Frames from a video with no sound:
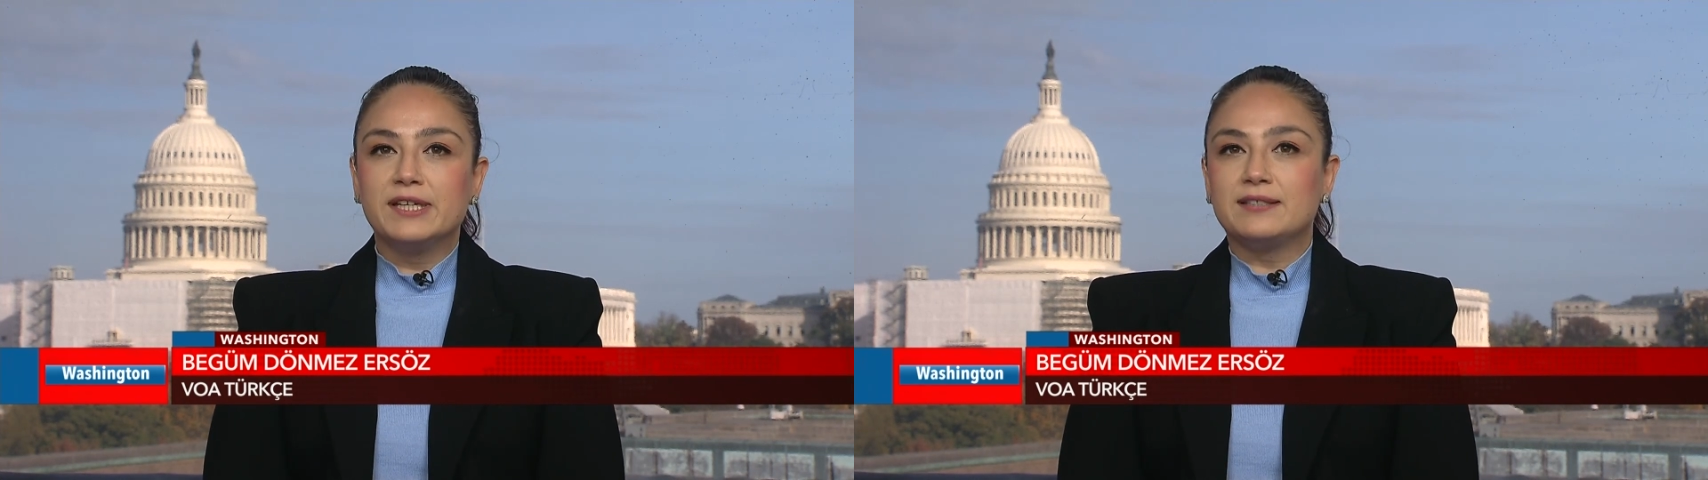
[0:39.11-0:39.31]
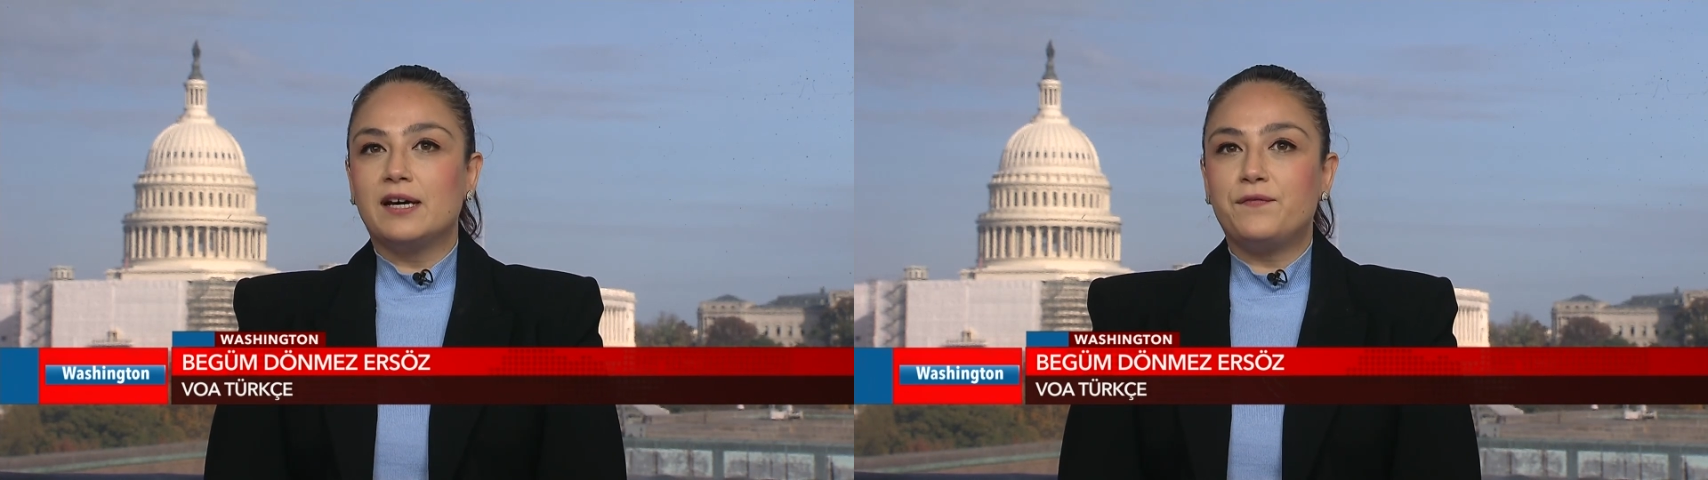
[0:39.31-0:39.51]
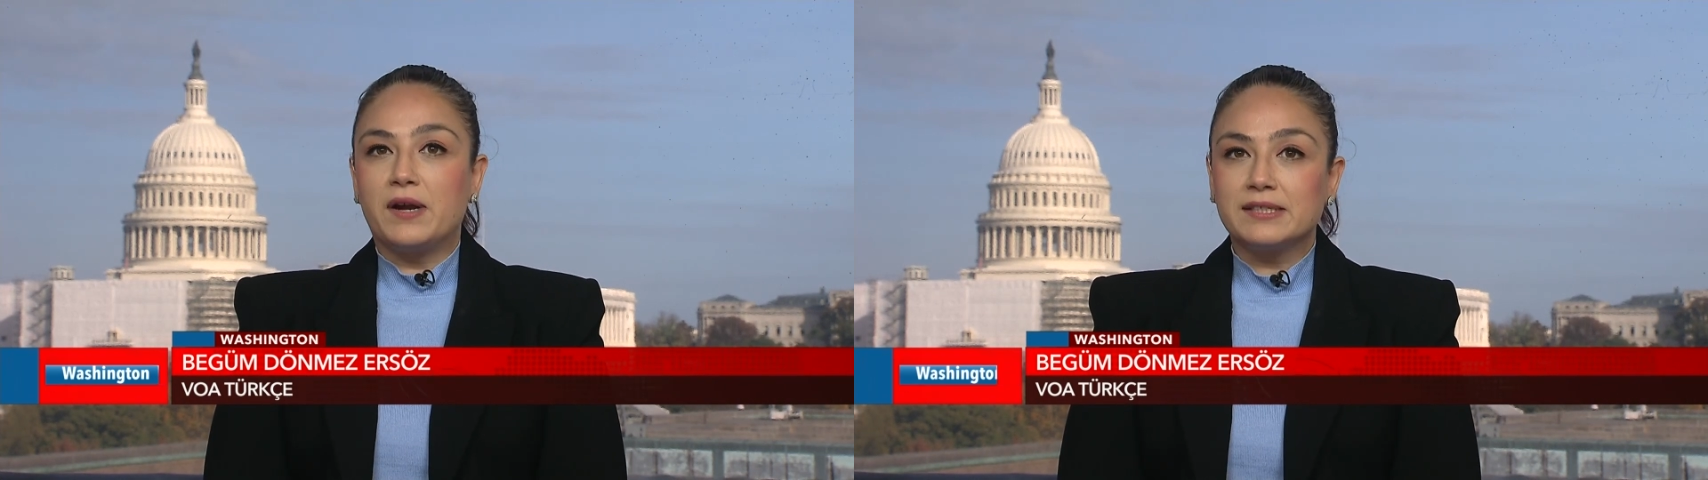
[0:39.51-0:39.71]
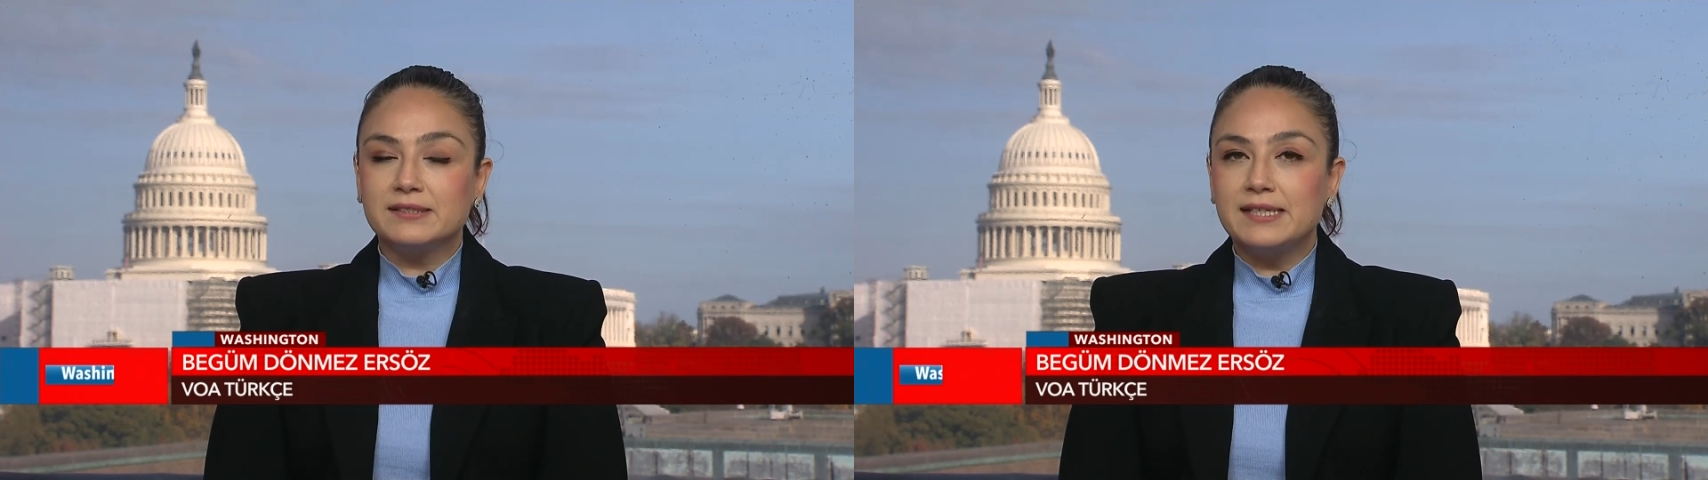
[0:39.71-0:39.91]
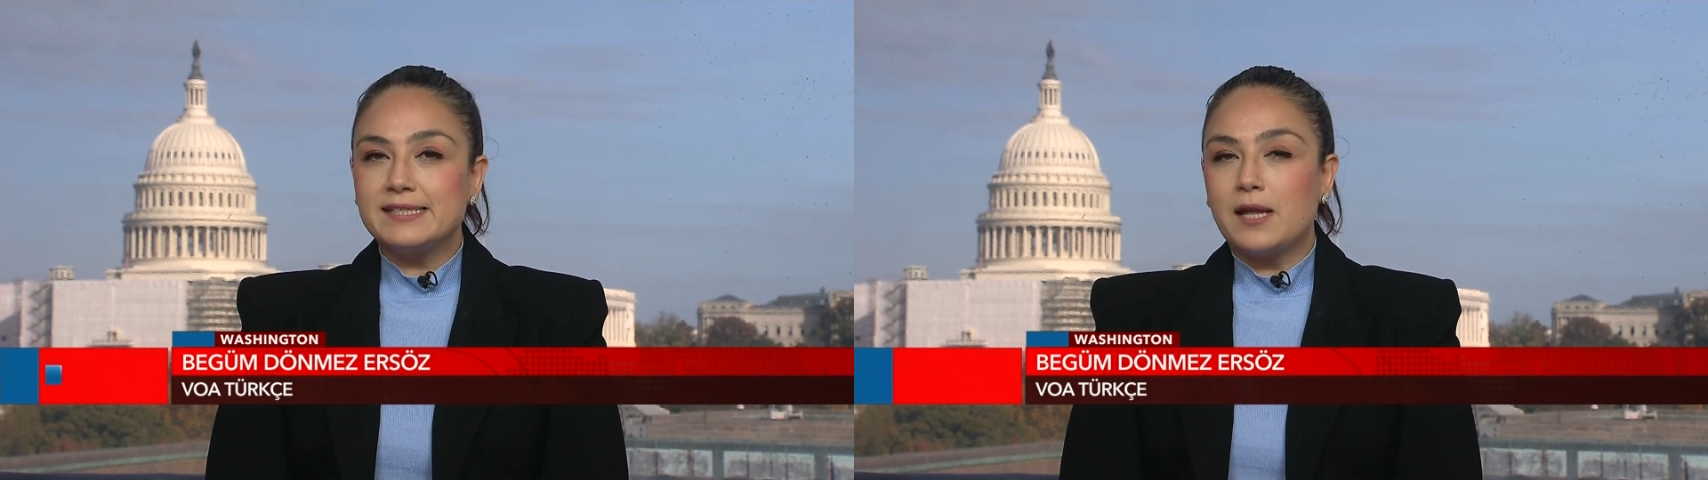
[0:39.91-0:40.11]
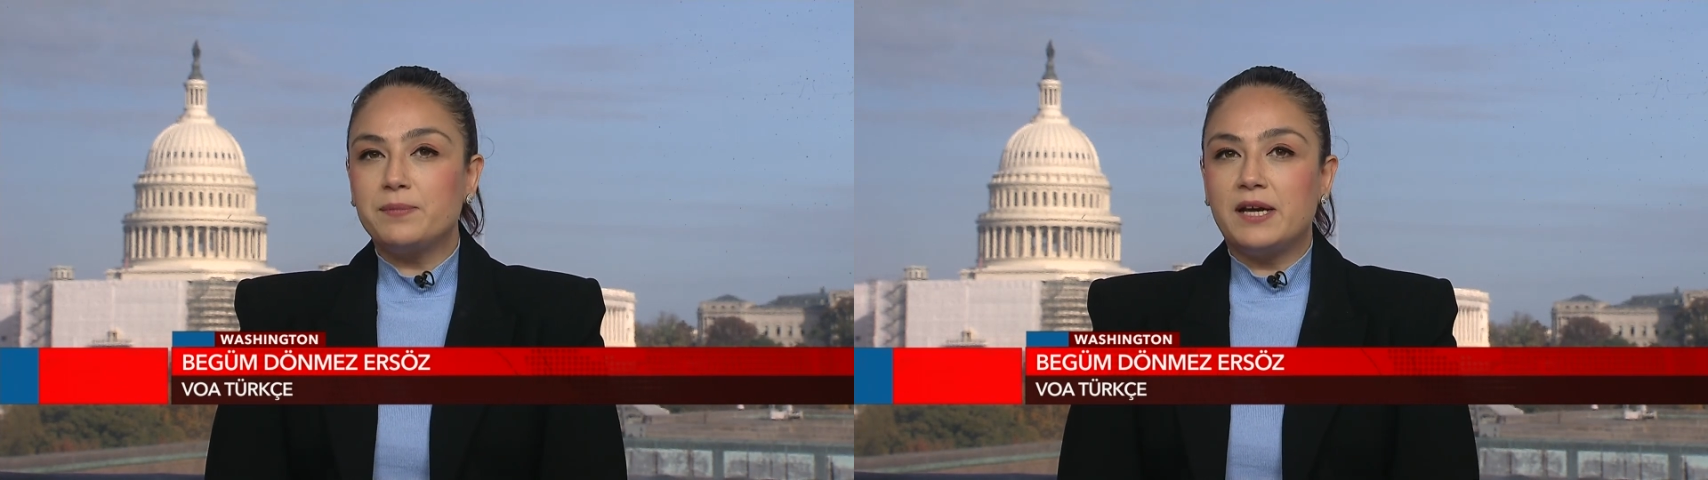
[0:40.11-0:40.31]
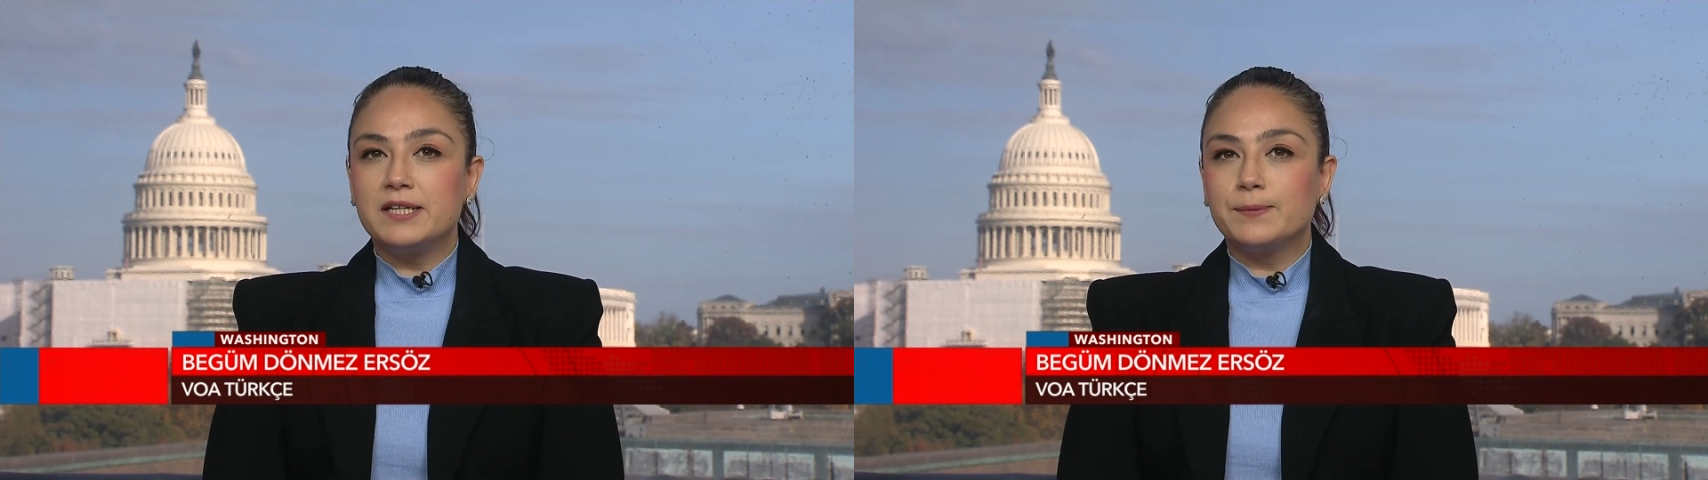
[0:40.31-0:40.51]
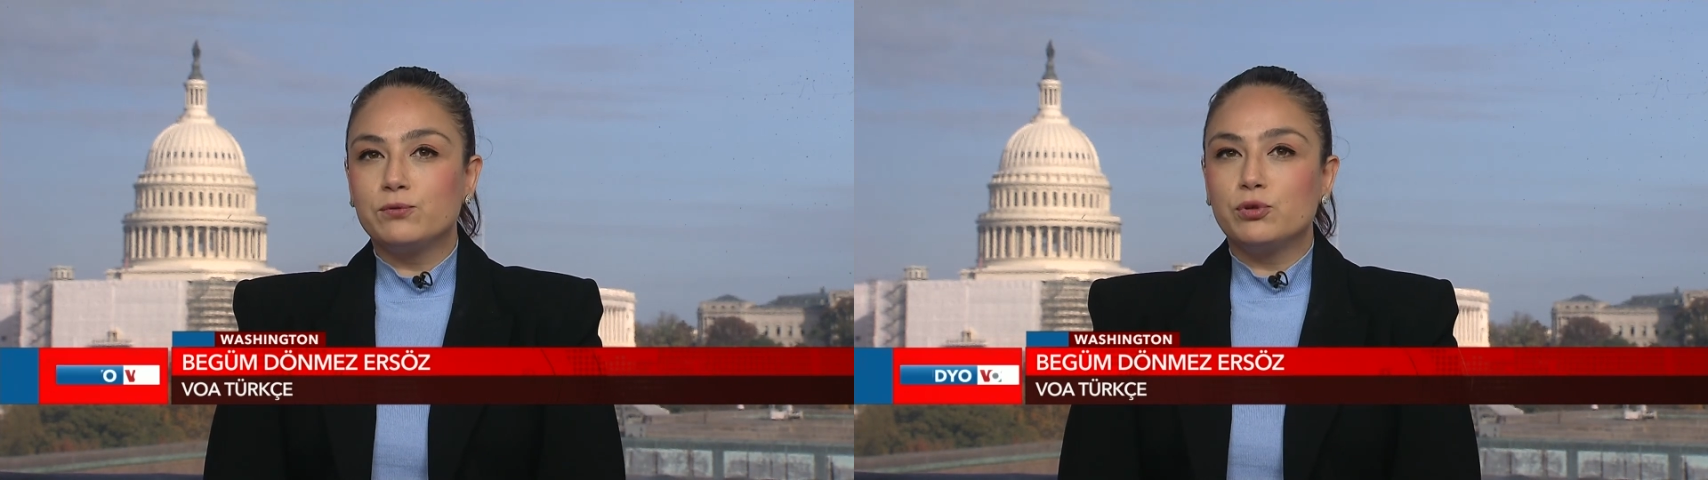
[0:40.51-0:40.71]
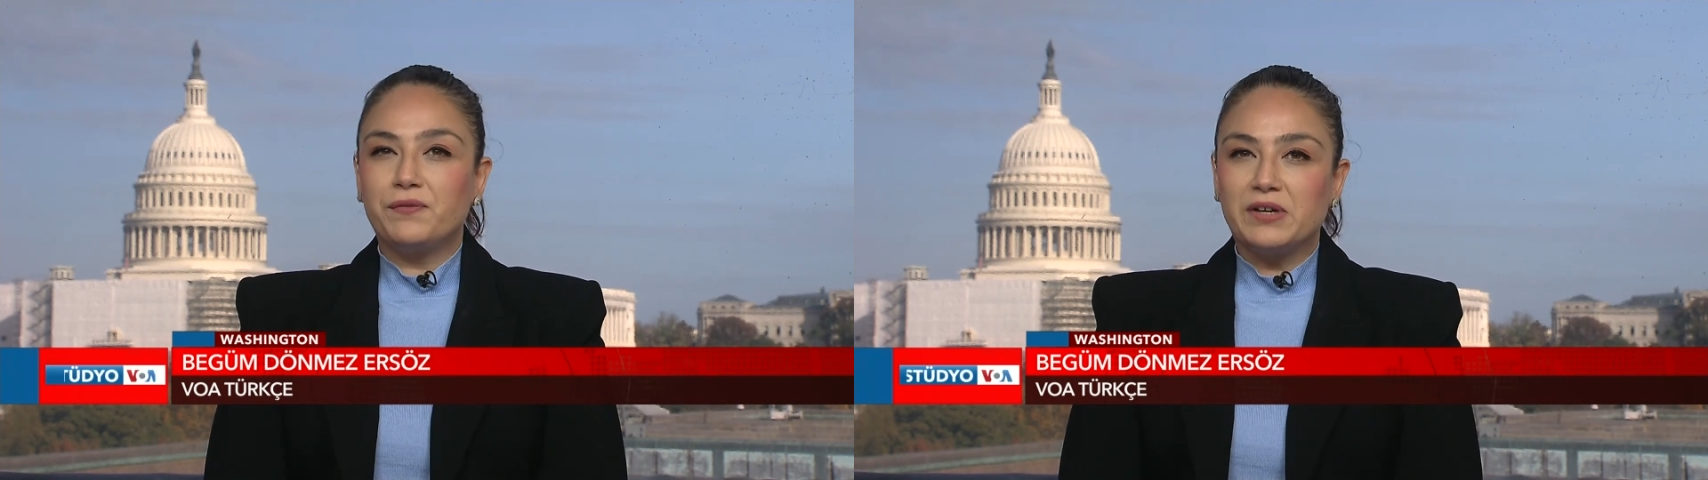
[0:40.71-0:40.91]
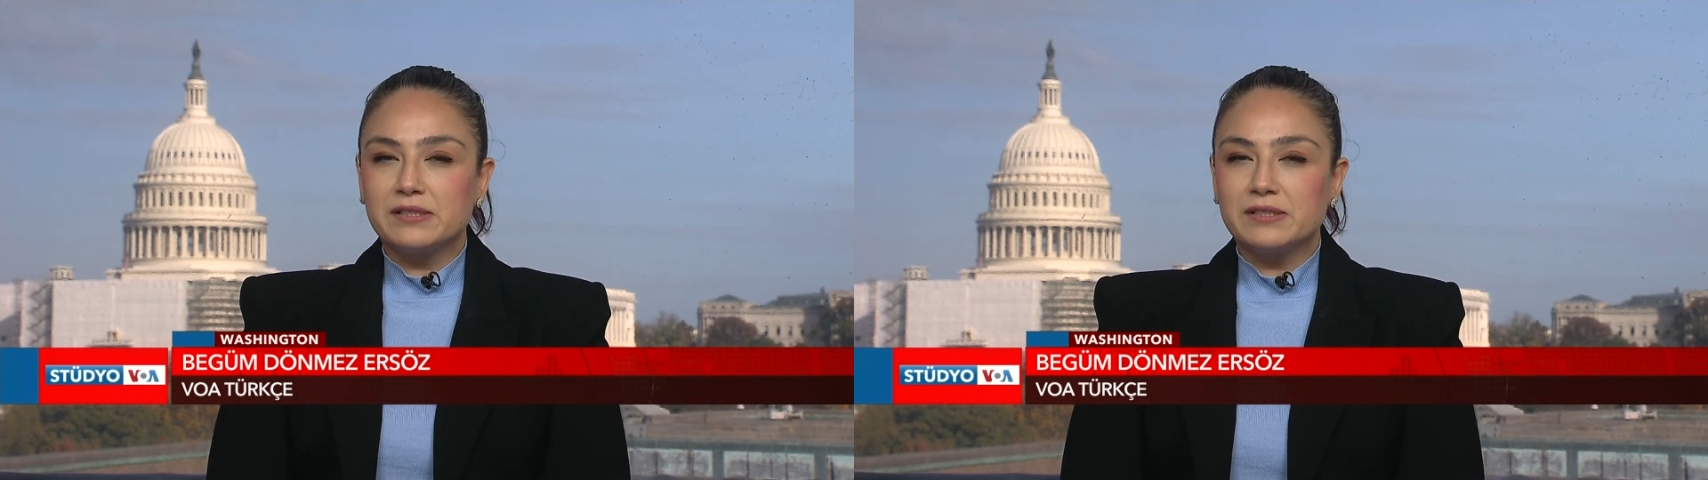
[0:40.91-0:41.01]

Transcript: ya da farklı hesaplar yapılıyor,